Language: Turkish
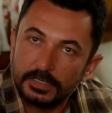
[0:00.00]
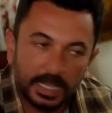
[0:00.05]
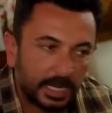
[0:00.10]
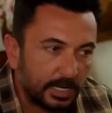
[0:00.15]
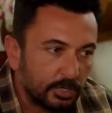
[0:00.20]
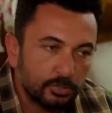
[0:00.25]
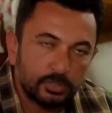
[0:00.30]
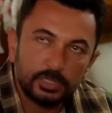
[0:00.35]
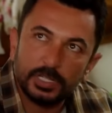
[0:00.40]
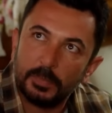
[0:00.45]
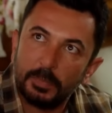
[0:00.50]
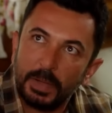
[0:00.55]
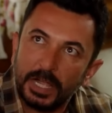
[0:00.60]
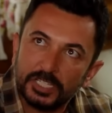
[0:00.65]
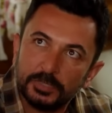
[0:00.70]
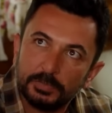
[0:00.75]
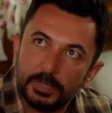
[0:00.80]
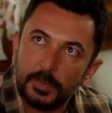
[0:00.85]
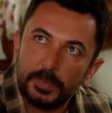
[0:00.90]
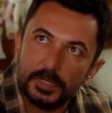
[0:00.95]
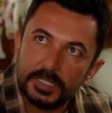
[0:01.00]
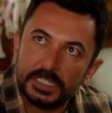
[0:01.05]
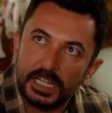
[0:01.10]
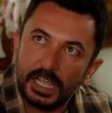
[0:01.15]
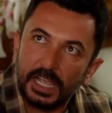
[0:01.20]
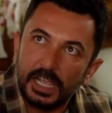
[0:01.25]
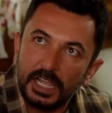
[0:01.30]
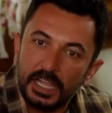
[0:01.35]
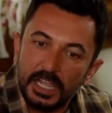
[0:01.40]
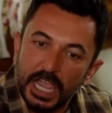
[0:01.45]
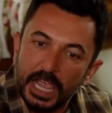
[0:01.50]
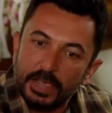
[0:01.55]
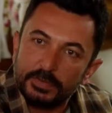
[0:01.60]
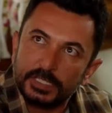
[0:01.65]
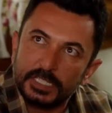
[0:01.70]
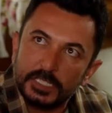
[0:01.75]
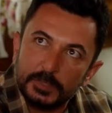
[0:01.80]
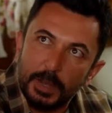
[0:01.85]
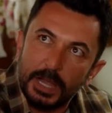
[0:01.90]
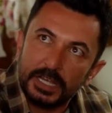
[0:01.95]
Senin yüzünden bacım da biz de
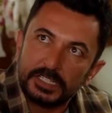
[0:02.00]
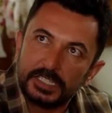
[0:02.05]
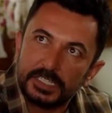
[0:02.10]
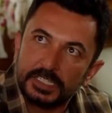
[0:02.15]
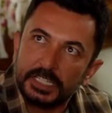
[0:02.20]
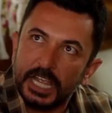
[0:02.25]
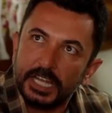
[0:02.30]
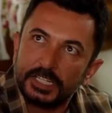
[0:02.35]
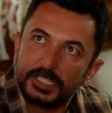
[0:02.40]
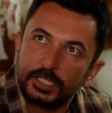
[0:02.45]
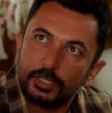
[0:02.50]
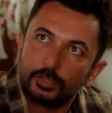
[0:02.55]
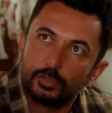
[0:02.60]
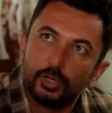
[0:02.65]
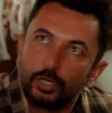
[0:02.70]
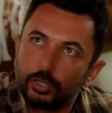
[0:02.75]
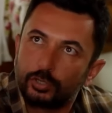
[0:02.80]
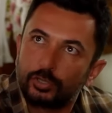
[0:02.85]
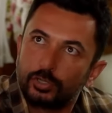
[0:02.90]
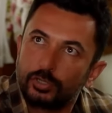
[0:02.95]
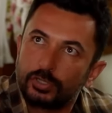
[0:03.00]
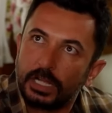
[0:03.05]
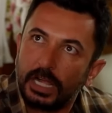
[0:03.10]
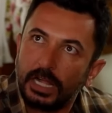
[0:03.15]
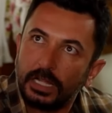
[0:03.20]
evsiz, barsız, yersiz, yurtsuz